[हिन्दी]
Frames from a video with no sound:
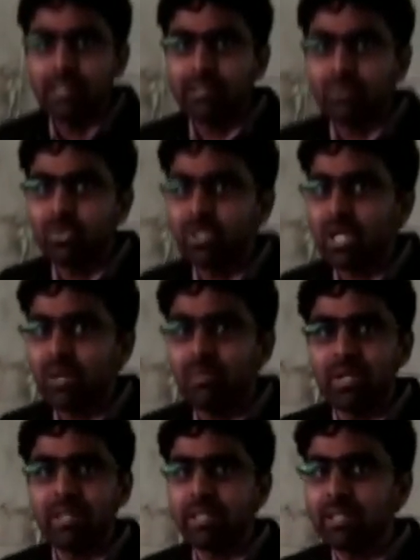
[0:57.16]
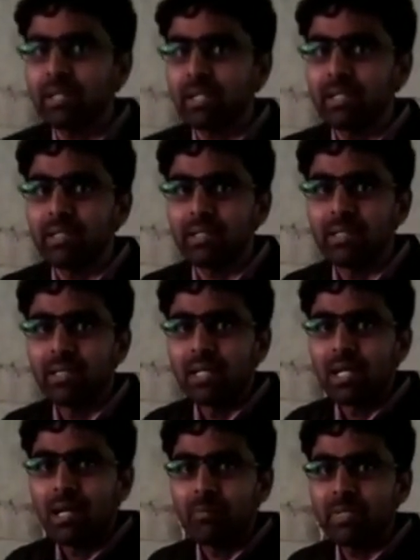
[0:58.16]
लेकिन कोई कार्रवाई नहीं कर रहे हैं
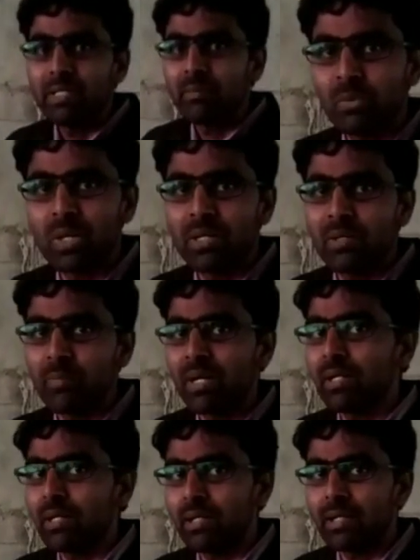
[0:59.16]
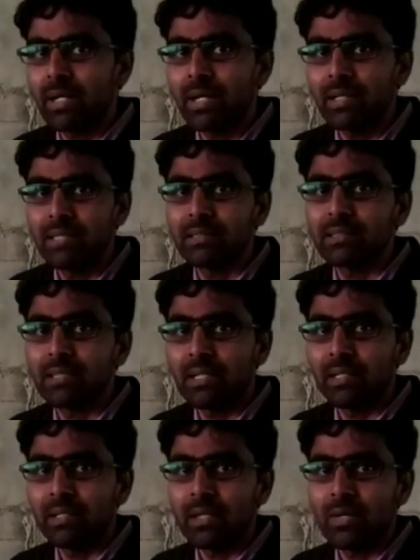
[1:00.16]
हमने पुल का निर्माण कर रहे कार्यदायी संस्था
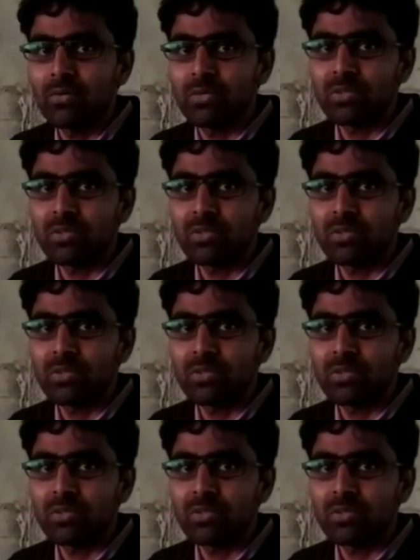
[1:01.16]
के अधिकारियों